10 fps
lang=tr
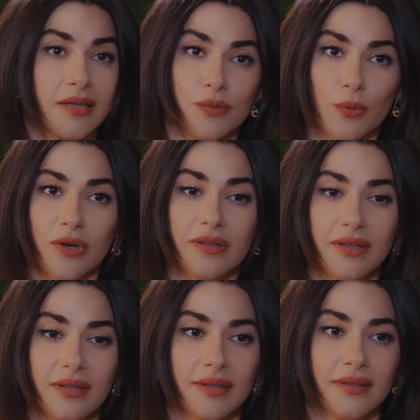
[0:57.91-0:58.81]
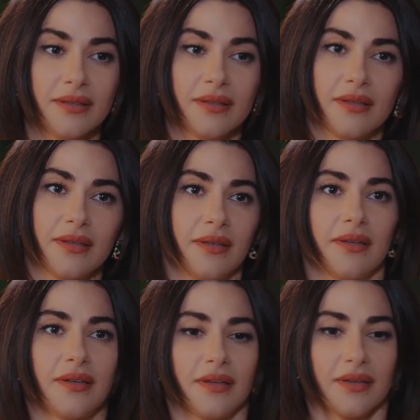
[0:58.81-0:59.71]
hiç böyle değildi.
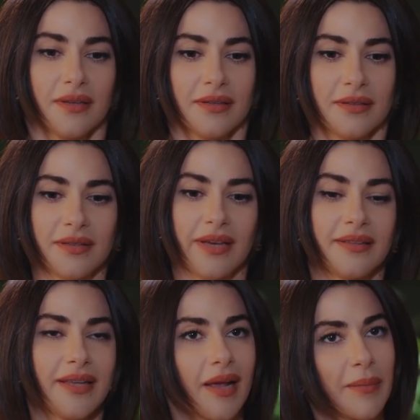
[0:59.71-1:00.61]
Ender